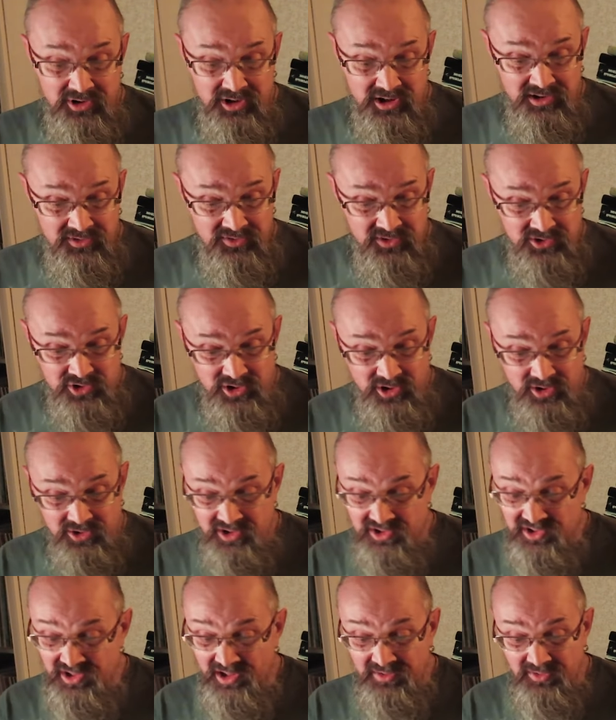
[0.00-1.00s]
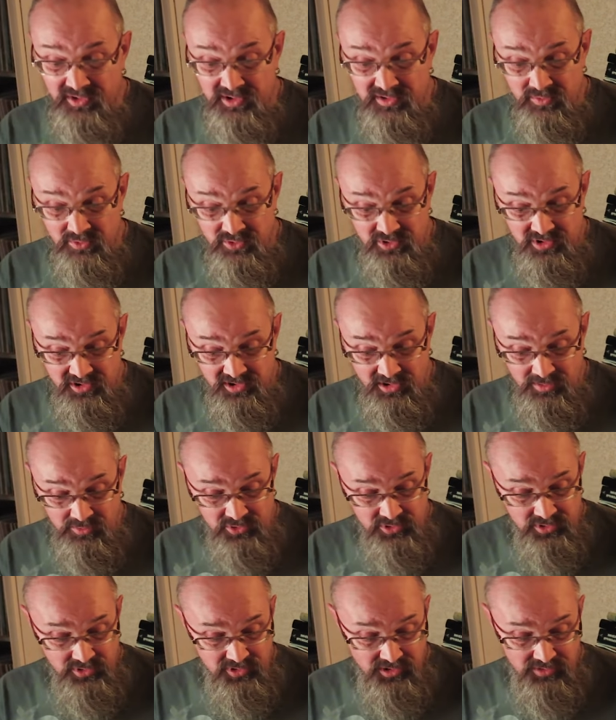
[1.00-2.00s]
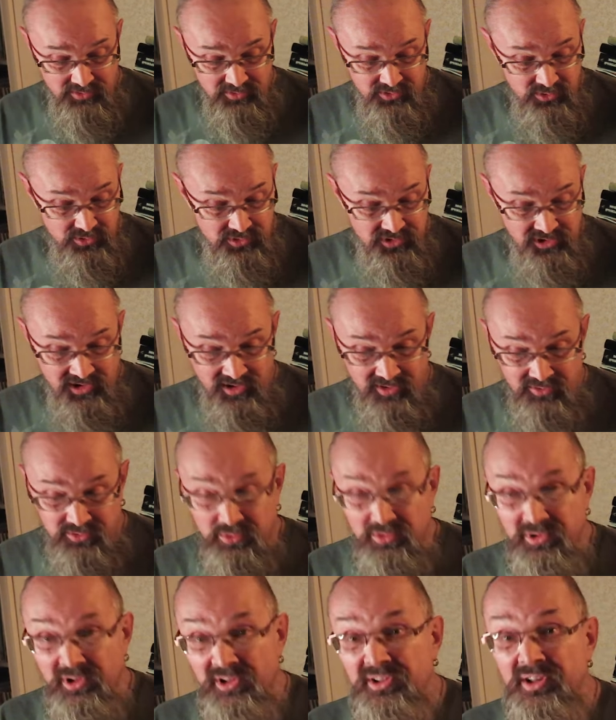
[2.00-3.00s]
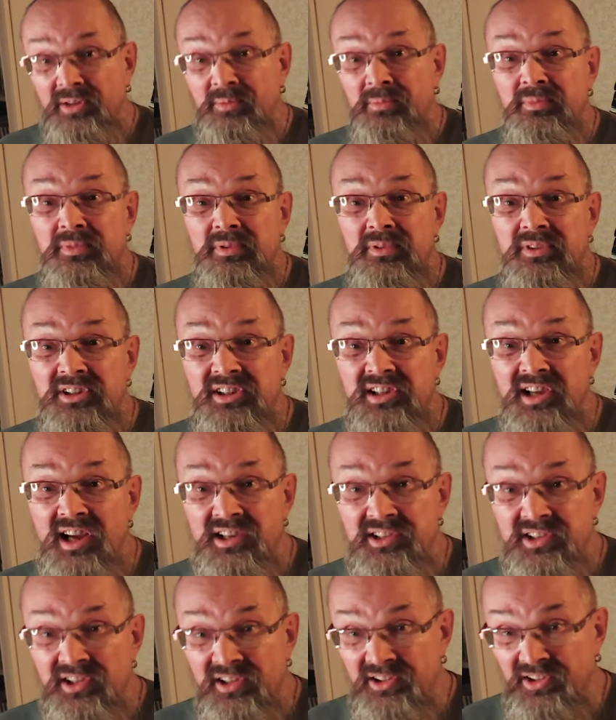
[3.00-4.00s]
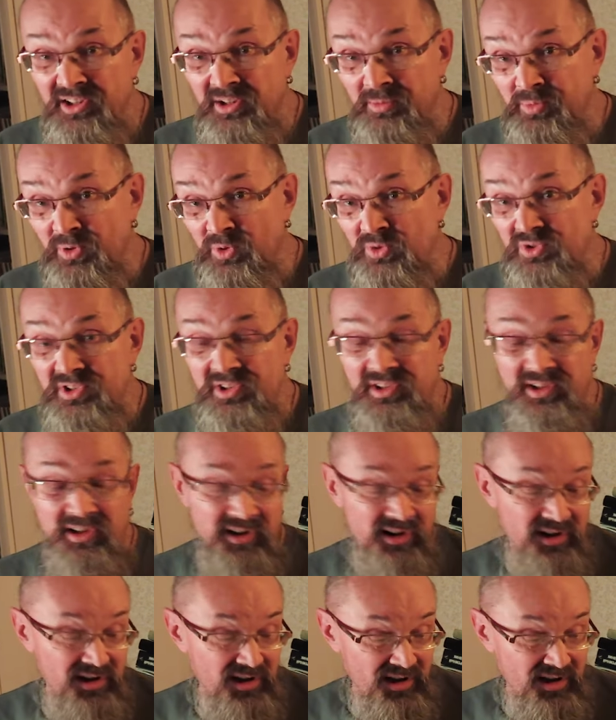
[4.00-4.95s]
не, отвечает, не соответствующая тому, что там внутри. А внутри там ядерный просто